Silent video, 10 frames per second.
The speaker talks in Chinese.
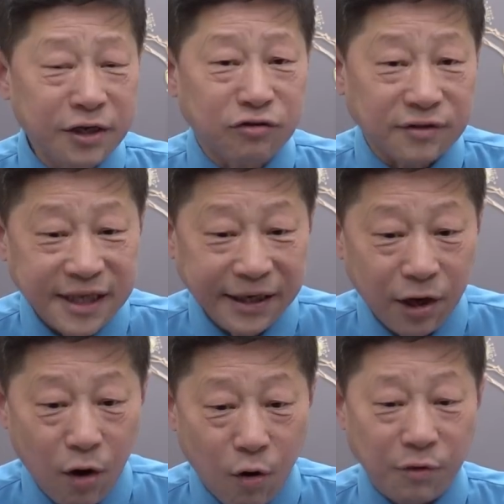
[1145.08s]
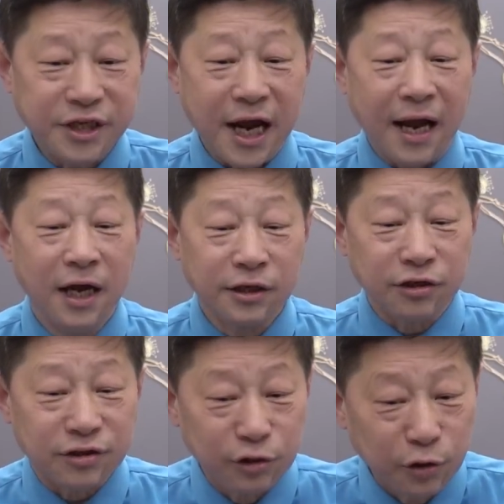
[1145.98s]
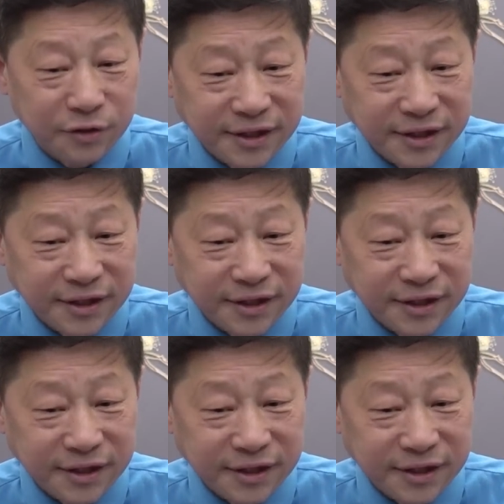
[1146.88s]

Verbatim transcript: 出三条红线。就是用